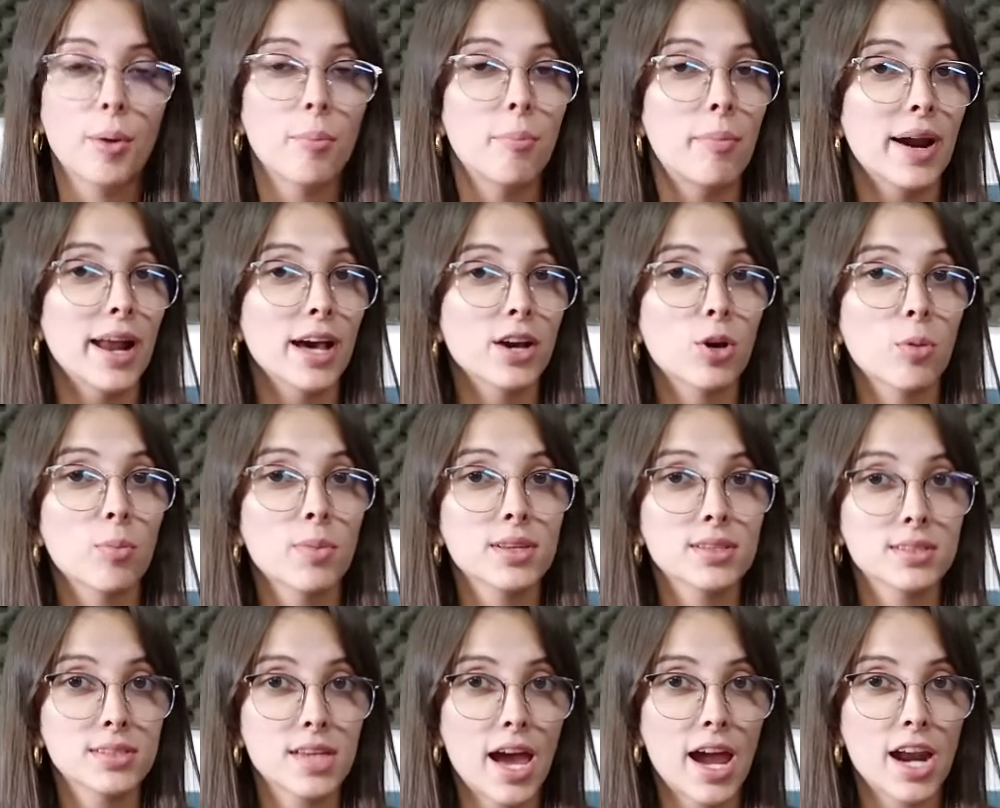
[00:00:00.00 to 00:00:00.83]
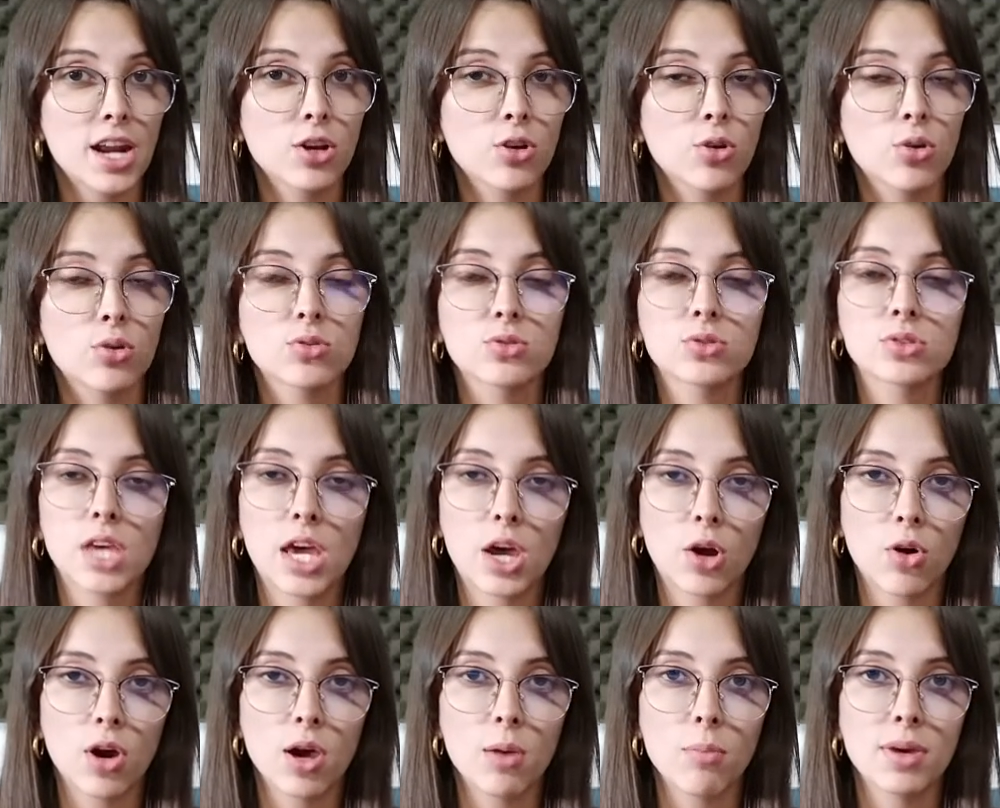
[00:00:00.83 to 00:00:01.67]
Para comenzar,
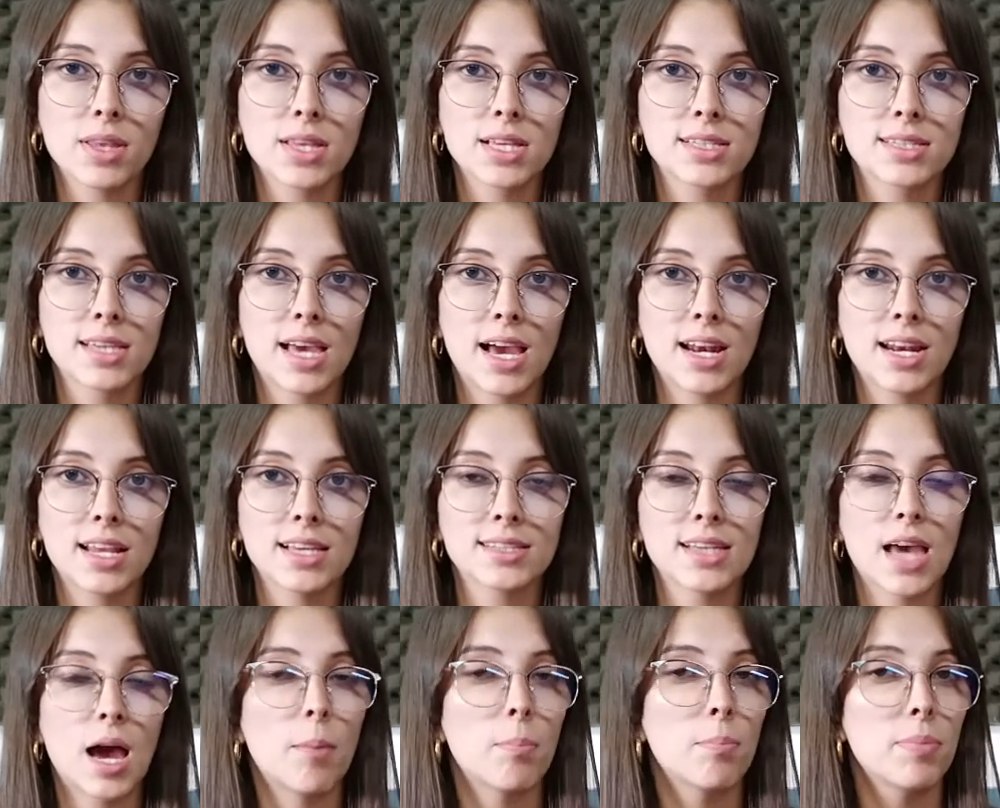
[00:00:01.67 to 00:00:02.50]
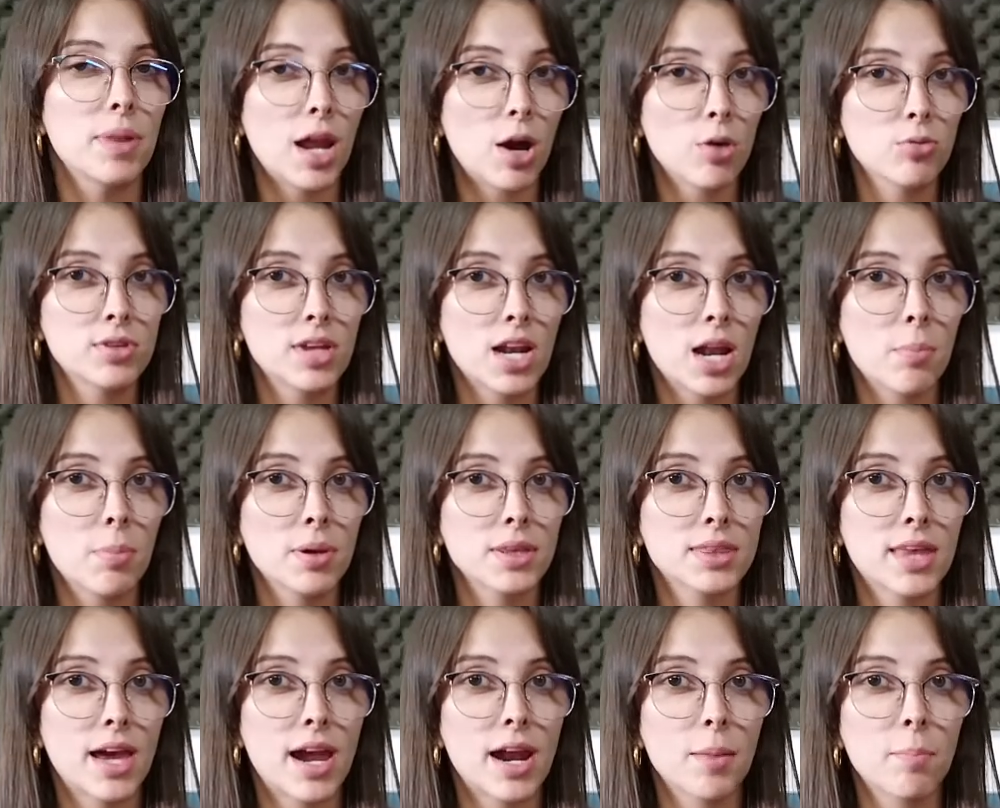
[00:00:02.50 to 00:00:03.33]
Consejo de Manizales aplaude la
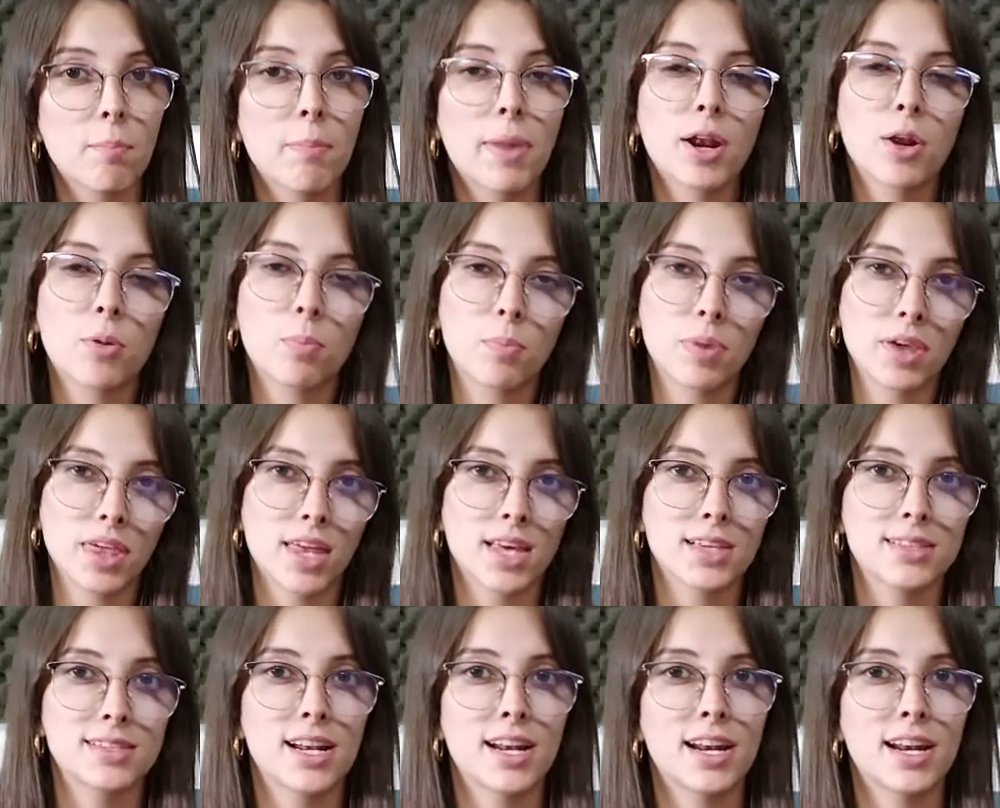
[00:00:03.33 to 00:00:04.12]
PETAR pero pide